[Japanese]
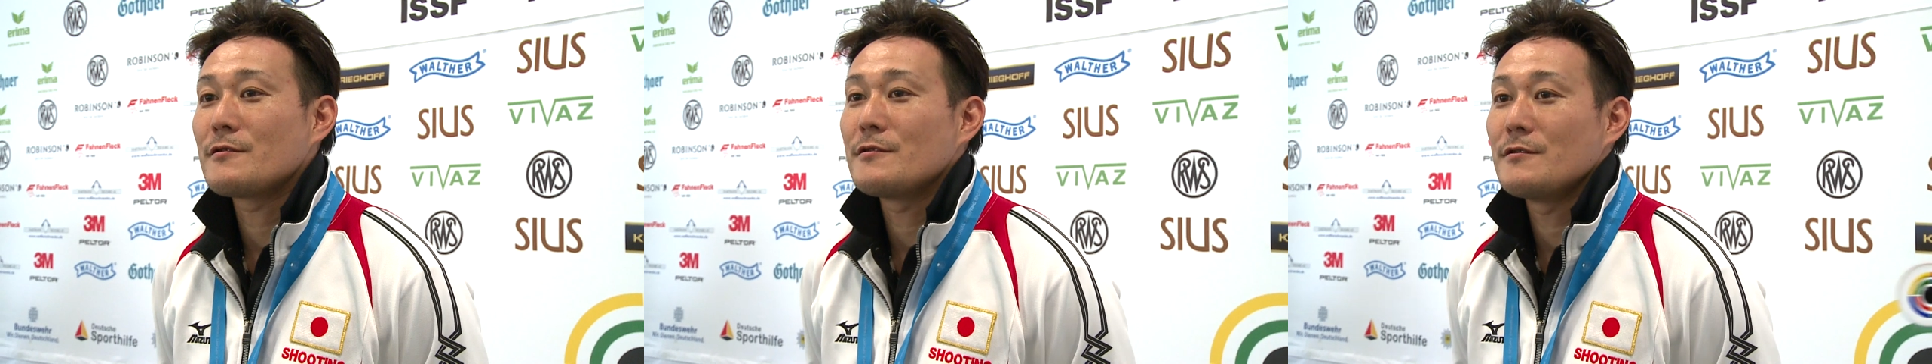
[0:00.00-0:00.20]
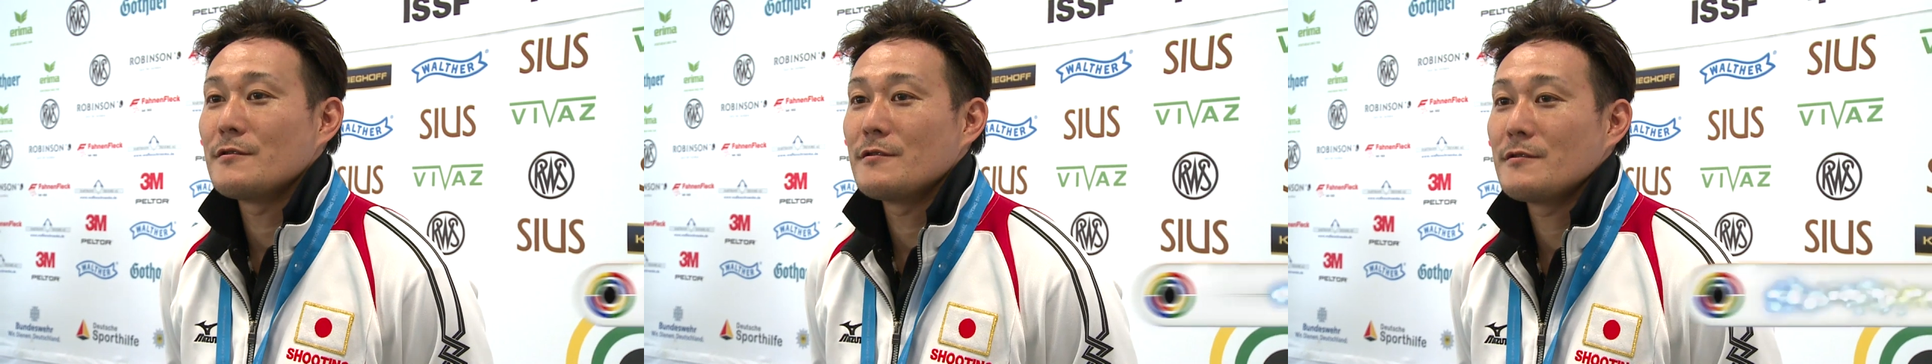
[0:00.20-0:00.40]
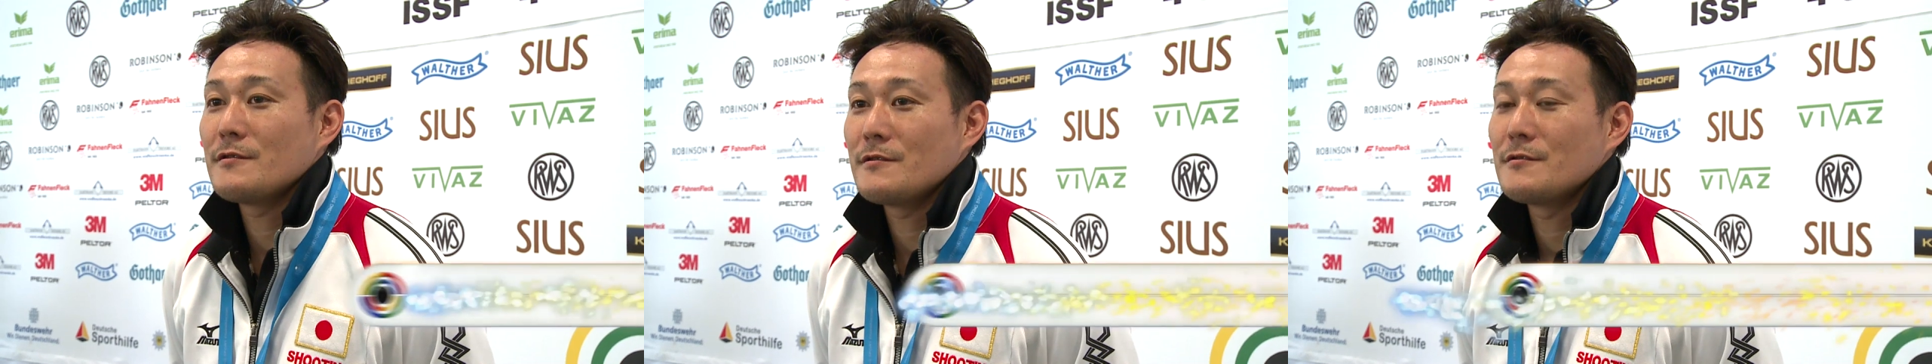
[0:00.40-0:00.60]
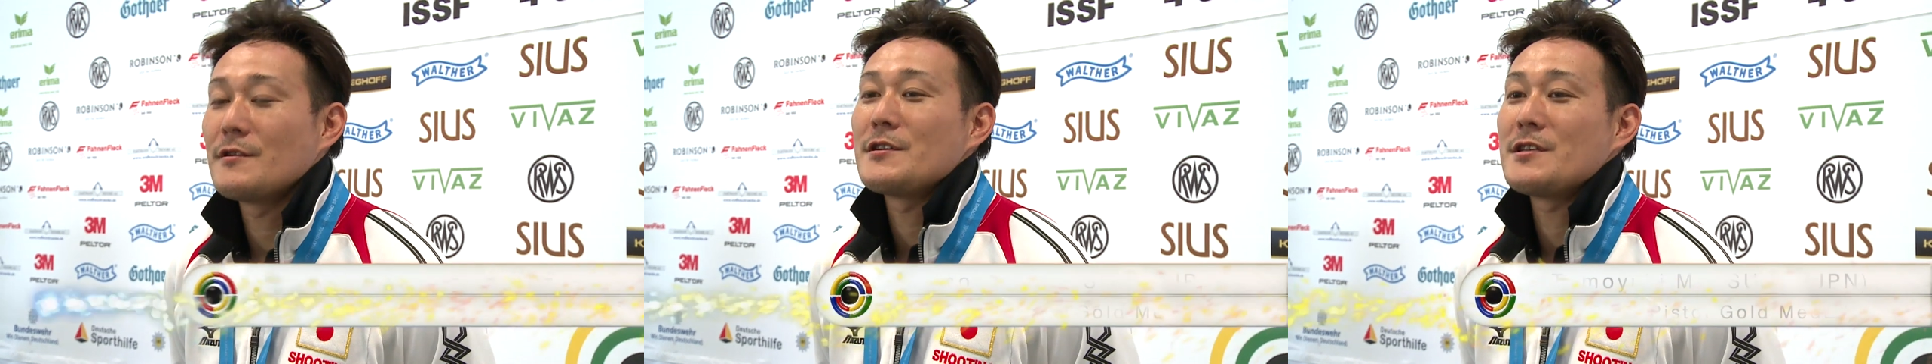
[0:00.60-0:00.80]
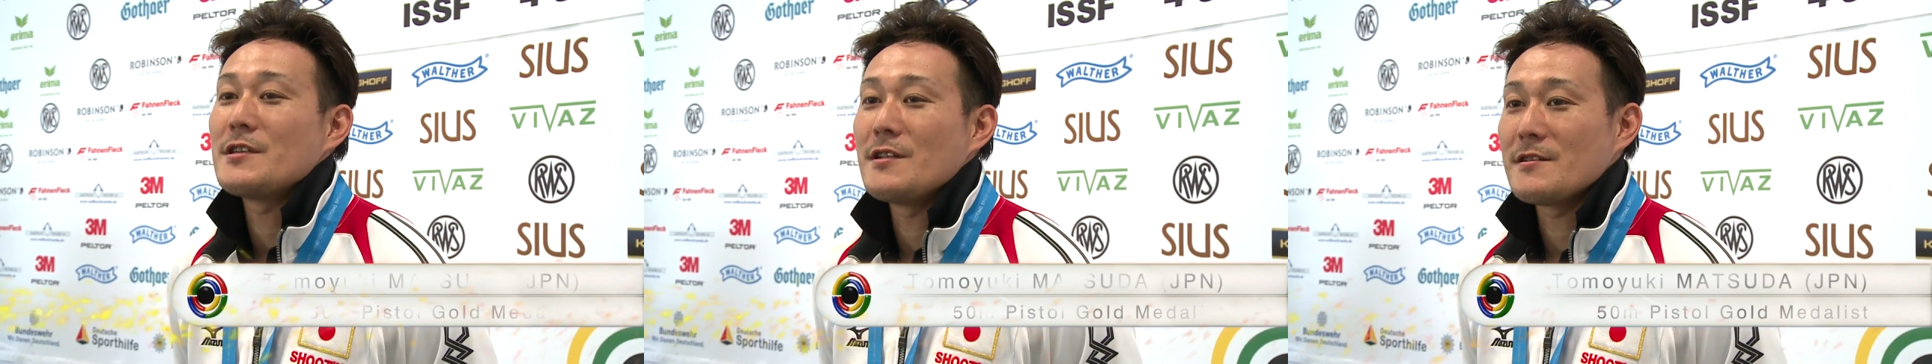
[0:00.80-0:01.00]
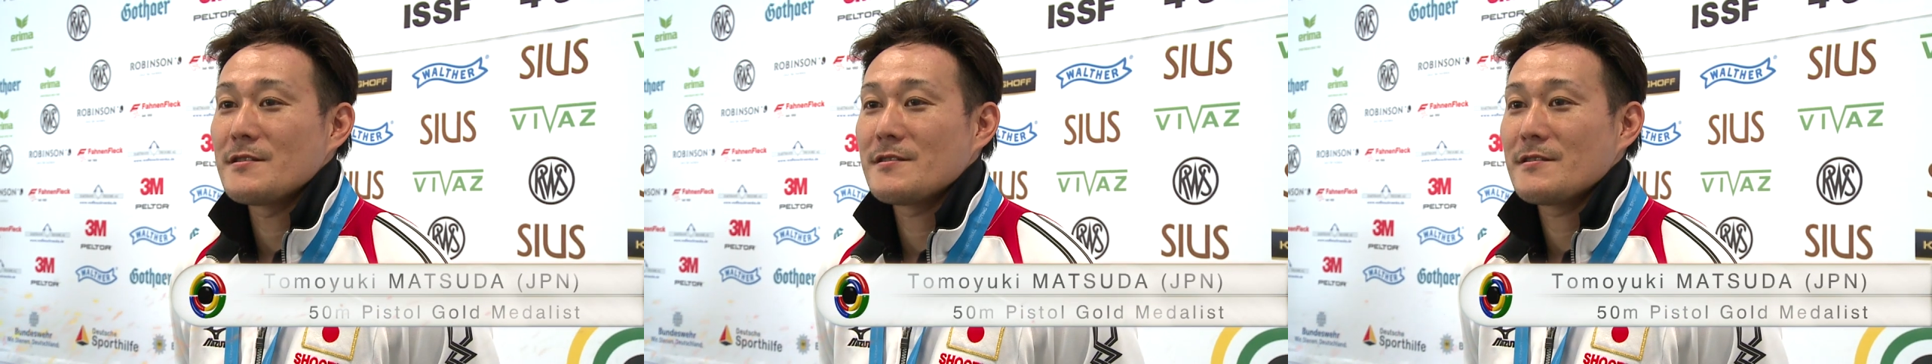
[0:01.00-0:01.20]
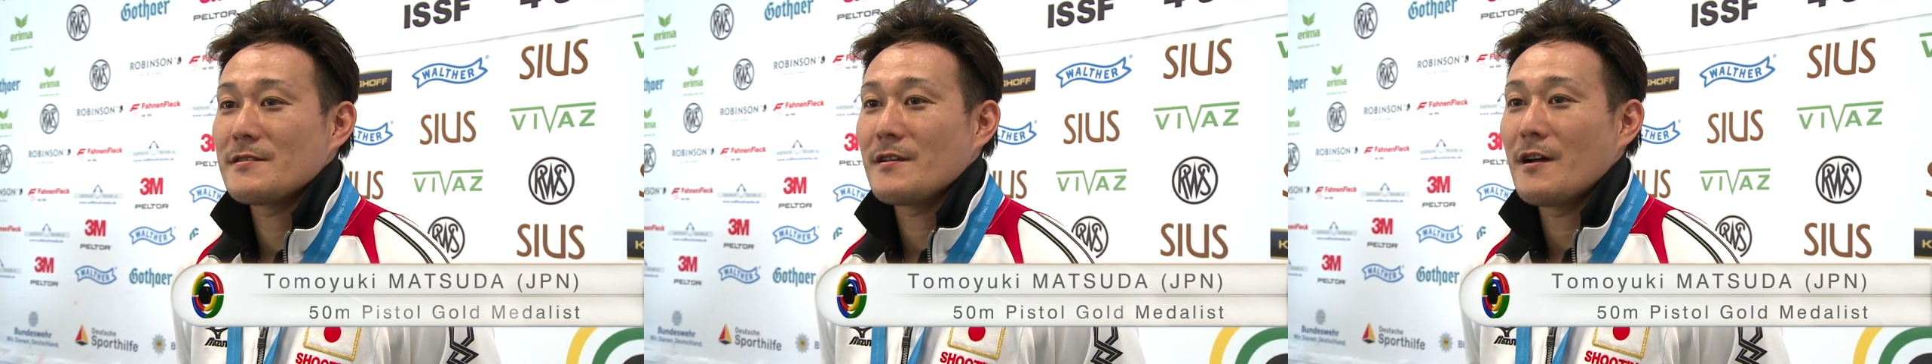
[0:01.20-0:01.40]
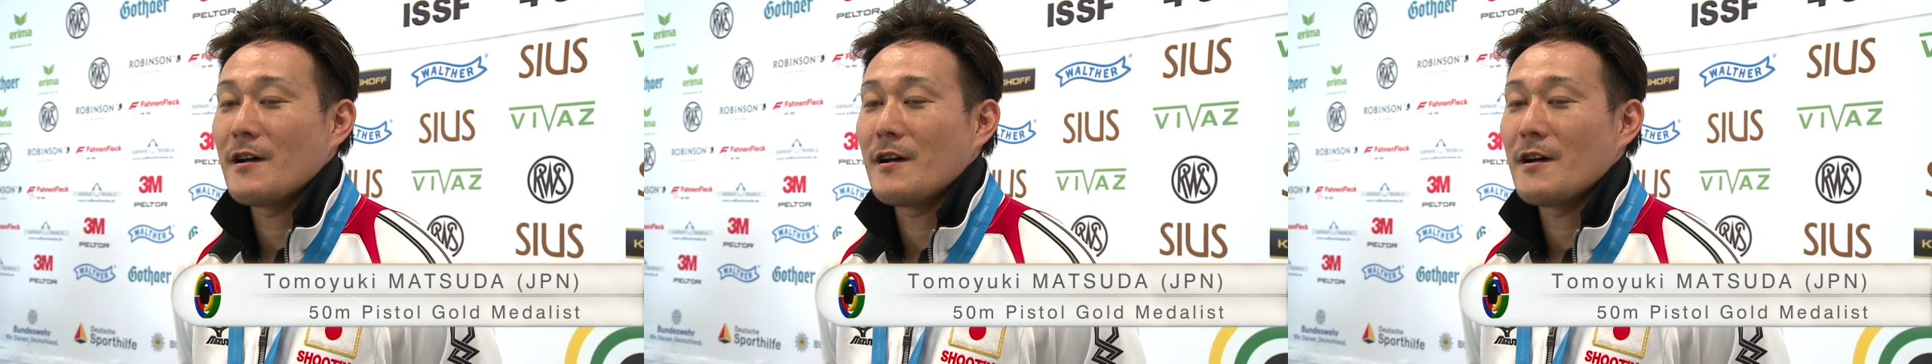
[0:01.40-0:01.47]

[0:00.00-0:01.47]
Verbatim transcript: く嬉しいです。